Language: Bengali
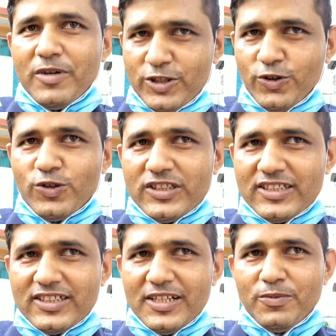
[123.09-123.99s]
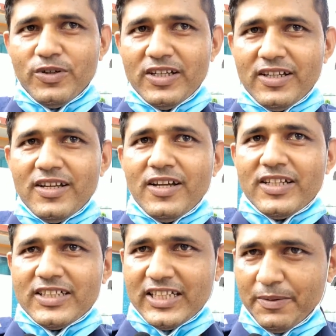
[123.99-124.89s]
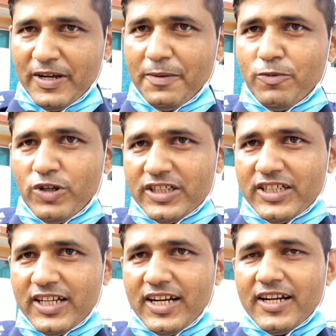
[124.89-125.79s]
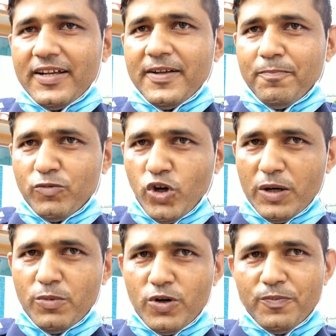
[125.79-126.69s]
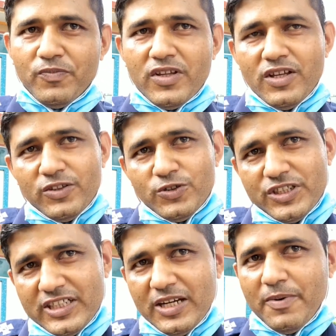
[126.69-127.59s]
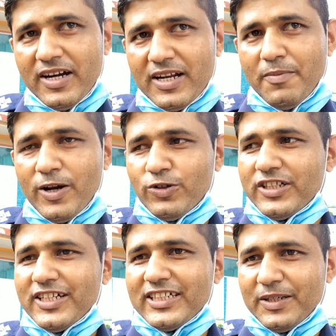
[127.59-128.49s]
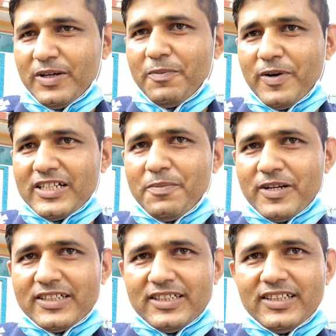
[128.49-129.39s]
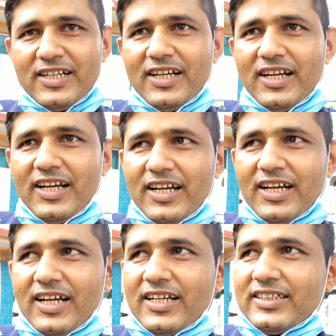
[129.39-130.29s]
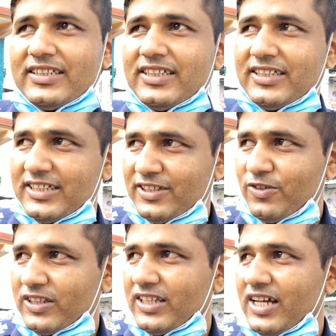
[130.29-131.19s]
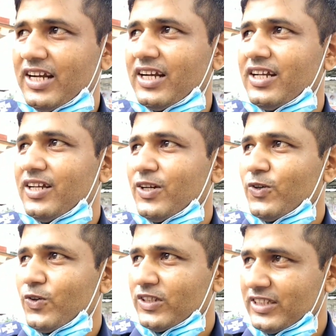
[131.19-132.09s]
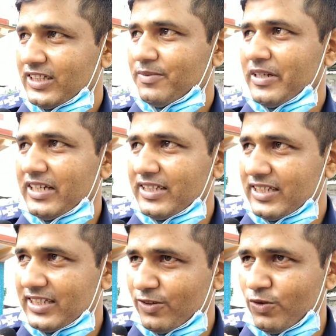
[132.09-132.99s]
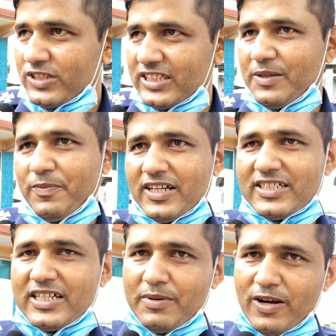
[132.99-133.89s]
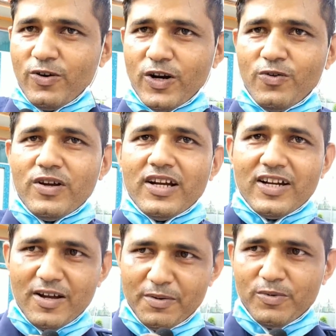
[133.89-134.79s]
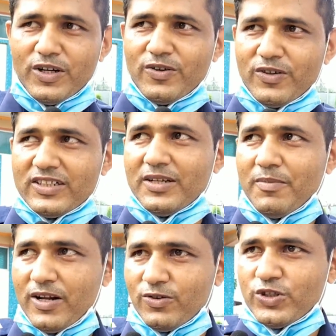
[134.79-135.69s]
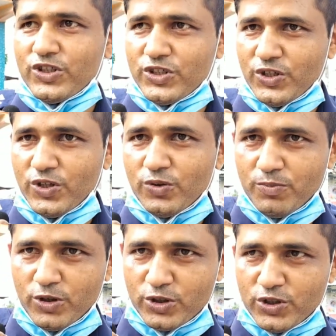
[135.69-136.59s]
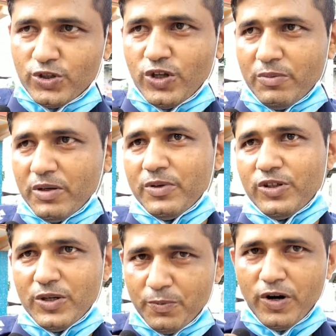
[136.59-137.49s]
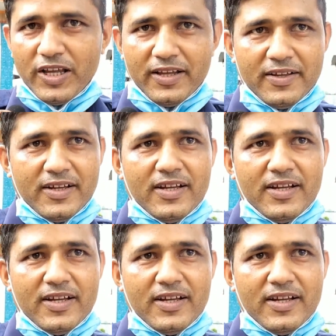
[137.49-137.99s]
বা সংস্থা যেটাই বলি সেবাই পুলিশের ধর্ম তো সেবাটা মানুষের সেবার পাশাপাশি সৃষ্টিকর্তার কোনো মানে কোনো জীবকে সেবা করাও এটা আমি মনে করি যে মানুষ্য মনুষ্য ধর্মের ভিতরে পড়ে